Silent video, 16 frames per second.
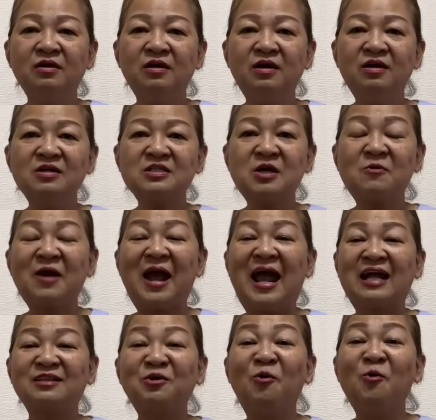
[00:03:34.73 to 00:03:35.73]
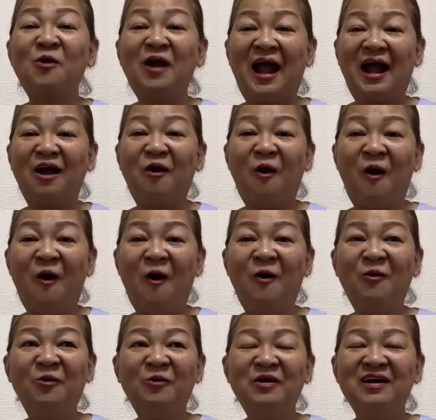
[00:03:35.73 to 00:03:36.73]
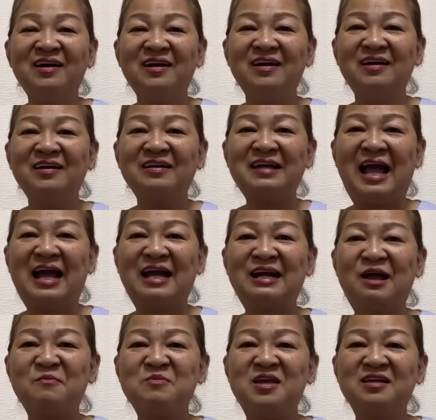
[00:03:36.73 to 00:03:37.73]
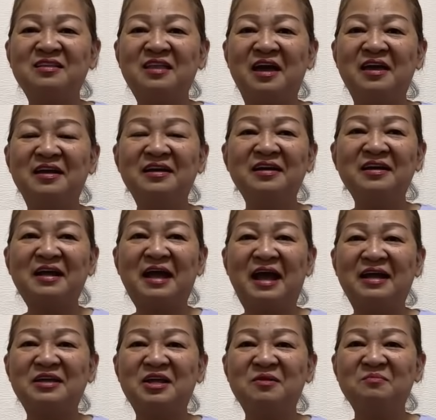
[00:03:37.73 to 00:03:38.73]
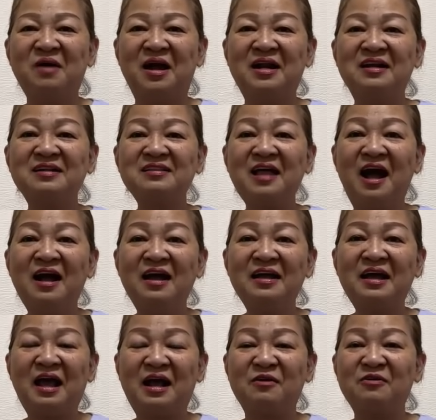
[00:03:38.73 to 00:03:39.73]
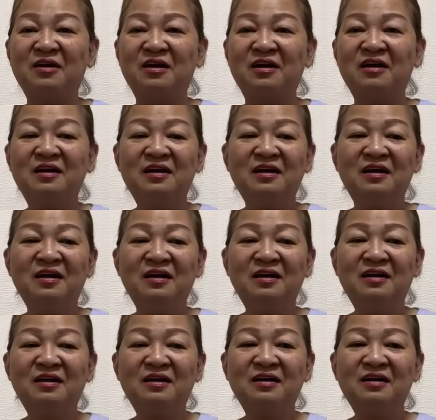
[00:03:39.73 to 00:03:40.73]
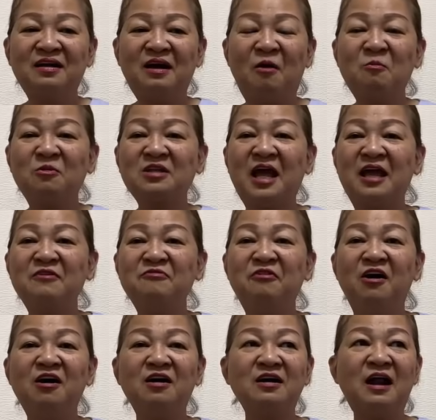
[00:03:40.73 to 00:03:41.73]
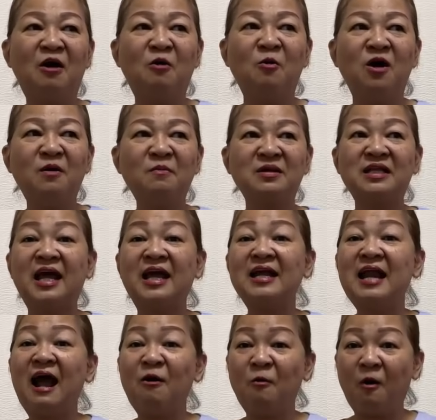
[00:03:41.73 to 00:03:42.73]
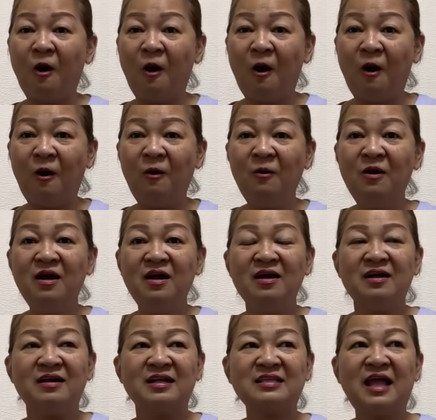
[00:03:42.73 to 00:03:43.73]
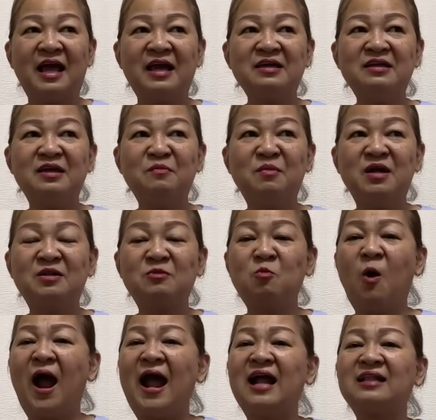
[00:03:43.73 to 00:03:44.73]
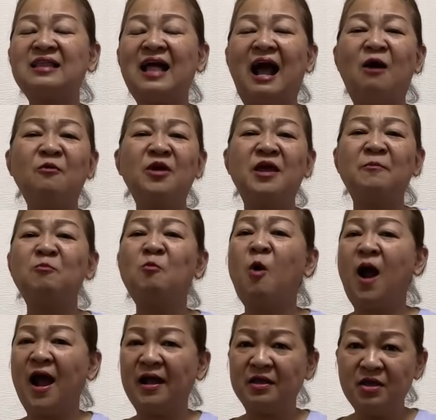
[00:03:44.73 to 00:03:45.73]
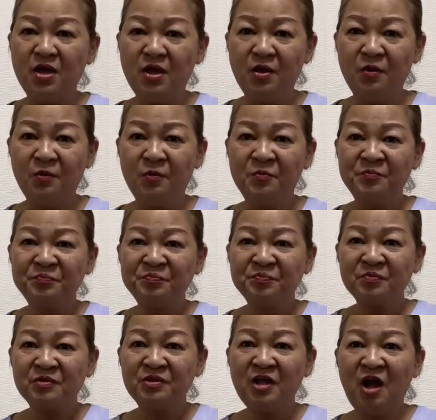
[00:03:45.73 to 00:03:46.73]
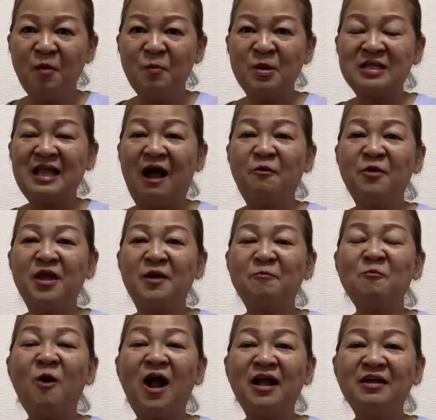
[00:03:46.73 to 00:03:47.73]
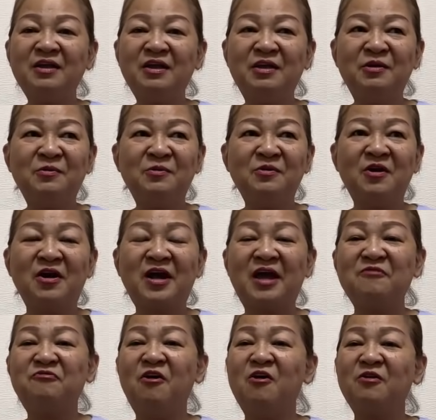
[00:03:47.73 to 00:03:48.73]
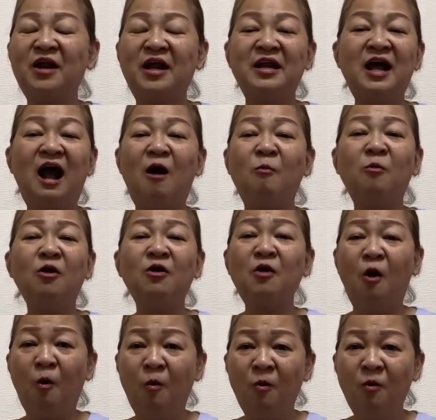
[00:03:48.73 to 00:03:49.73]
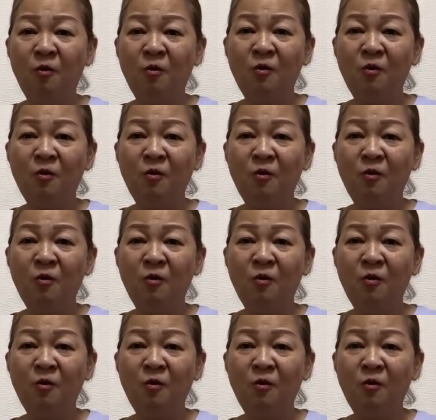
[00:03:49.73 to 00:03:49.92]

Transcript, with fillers: à, sao càng tu càng khổ Ờ, càng làm việc thiện á, càng dịch bệnh nó tới càng ờ, ờ, không có thấy phước ở đâu hết mà thấy đau khổ là tại vì mình quá tạo nghiệp quá nhiều nó mình tạo nghiệp quá nhiều rồi cái phước này nó không có đủ